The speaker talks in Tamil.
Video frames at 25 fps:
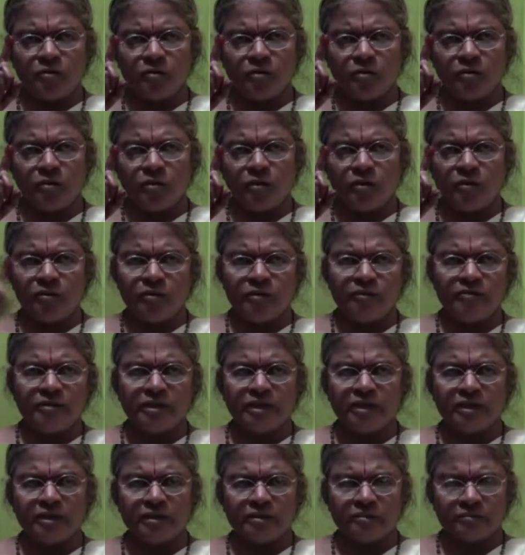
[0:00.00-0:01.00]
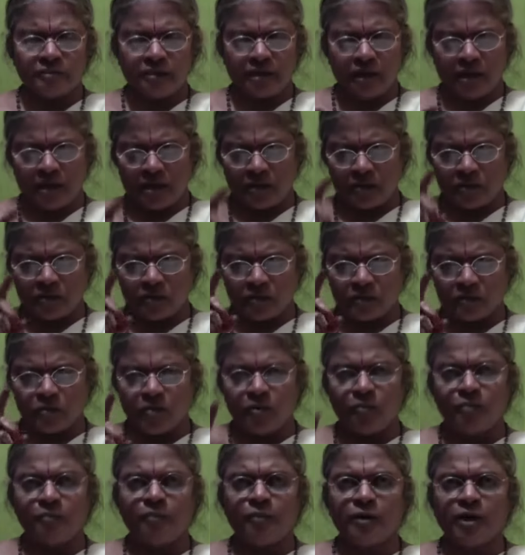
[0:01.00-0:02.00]
அரைகூவி வீடறலும் நான்
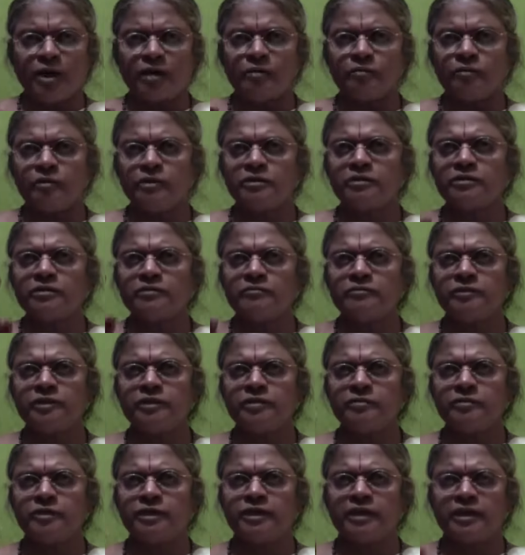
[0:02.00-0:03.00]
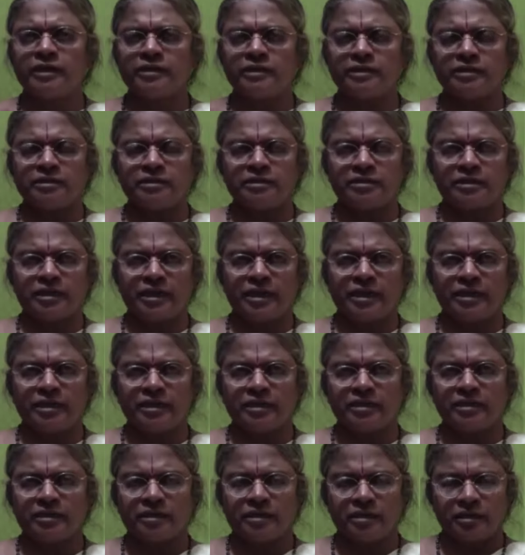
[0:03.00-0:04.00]
கூப்பாடு போட்டு வீடு பேர் அழிக்கிறதுக்கு
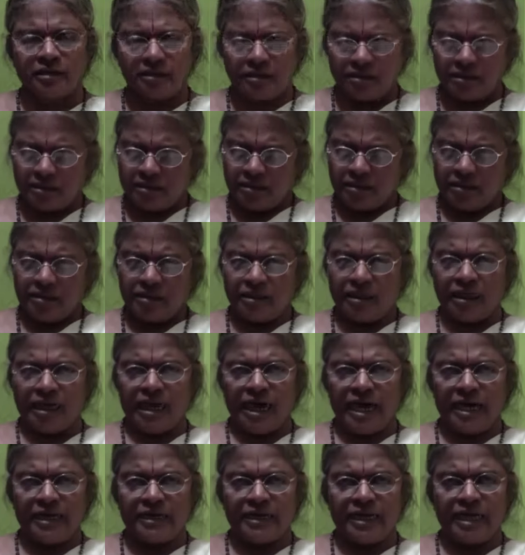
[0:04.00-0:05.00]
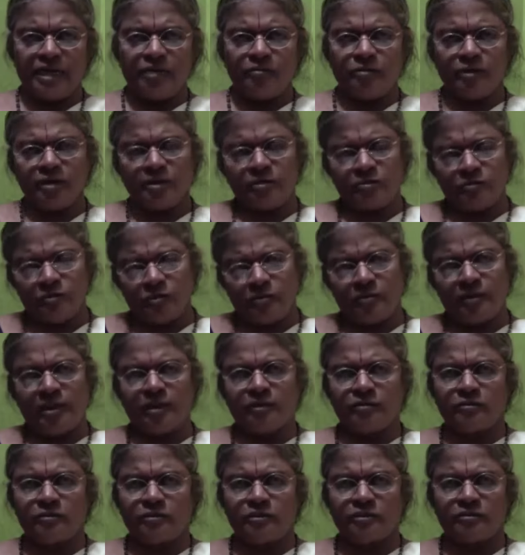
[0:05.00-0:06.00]
தயாரா இருக்கிறேன் நீங்கள் யார் யார் போய் நூறு
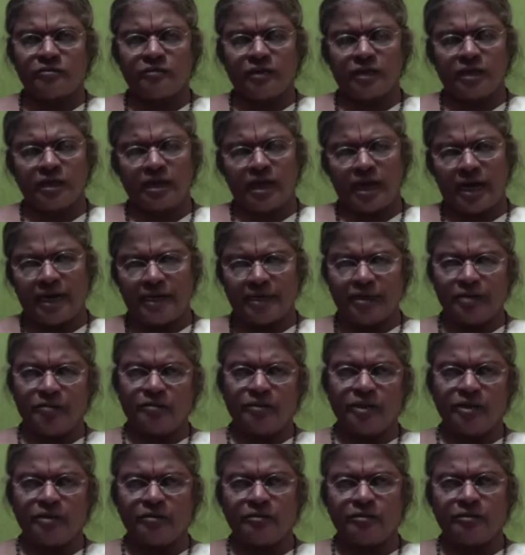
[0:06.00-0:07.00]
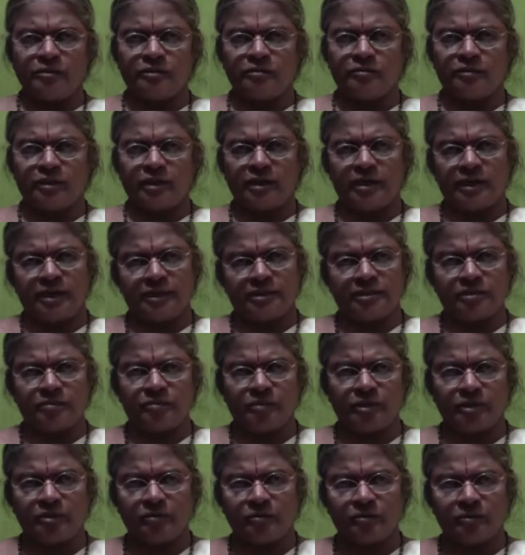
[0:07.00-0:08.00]
பேரை கூட்டிகிட்டு வாங்க ஆயிரம் பேரை கூட்டிட்டு வாங்க
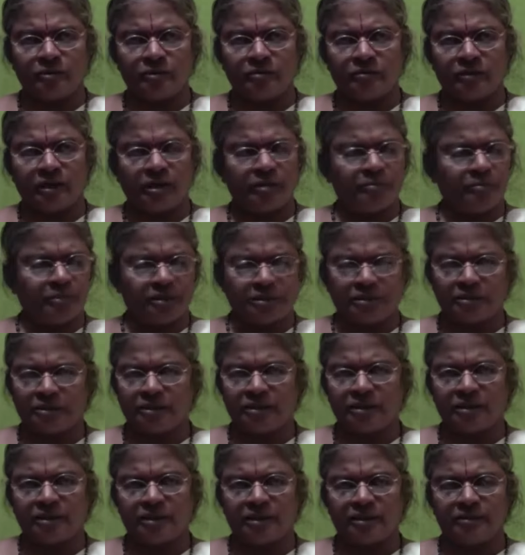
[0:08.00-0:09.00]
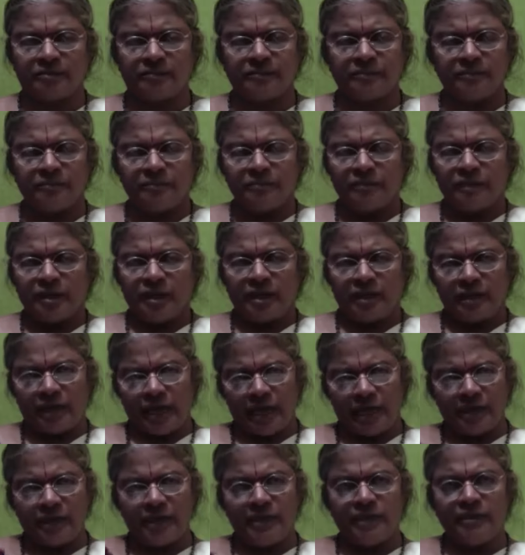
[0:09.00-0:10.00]
லட்சம் பேரை கூட்டிகிட்டு வாங்க பிரச்சனை கிடையாது
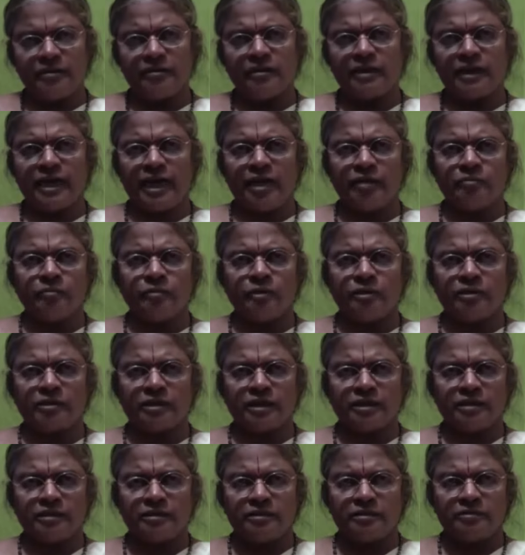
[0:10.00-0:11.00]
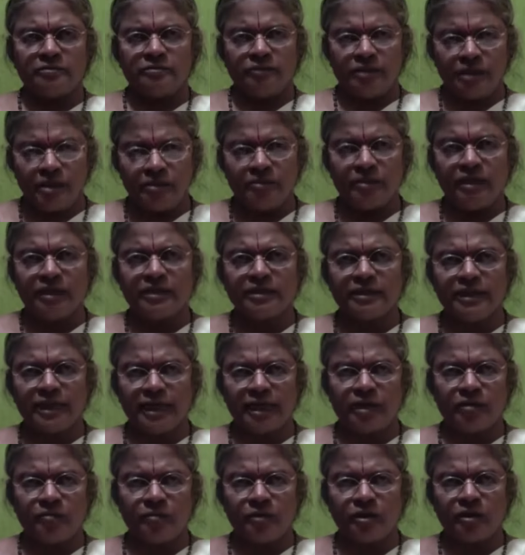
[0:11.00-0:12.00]
நானே ஏலம் போடுதேன் வீடு பேருக்கு
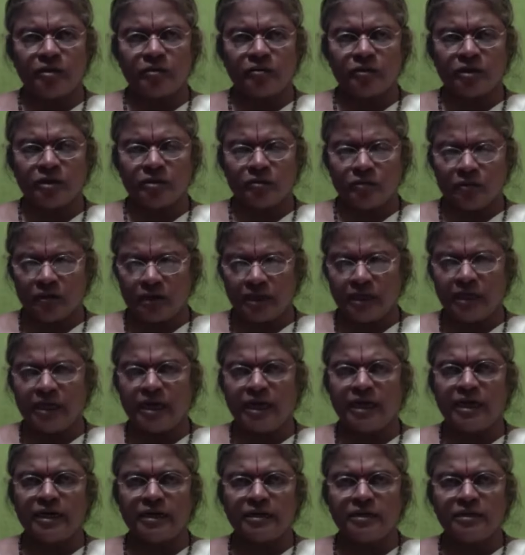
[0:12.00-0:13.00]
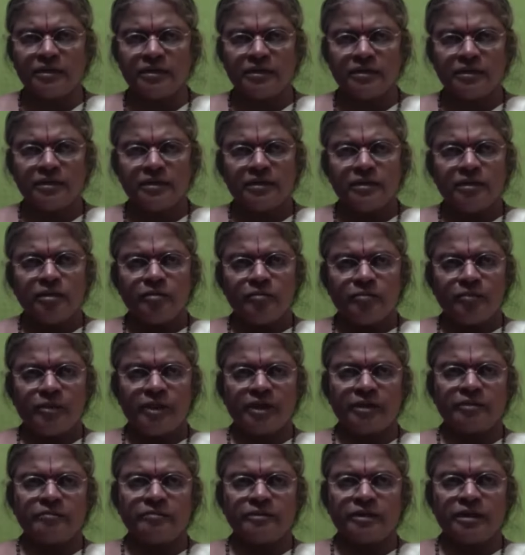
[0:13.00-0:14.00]
ஏலம் போடக்கூடிய ஒரே ஆள்
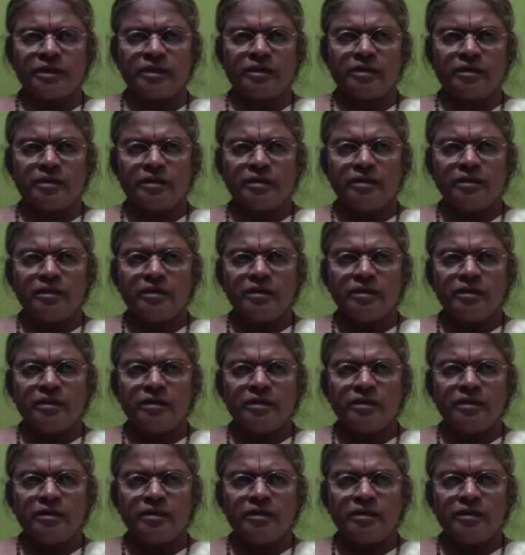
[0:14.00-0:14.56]
பரம் தான்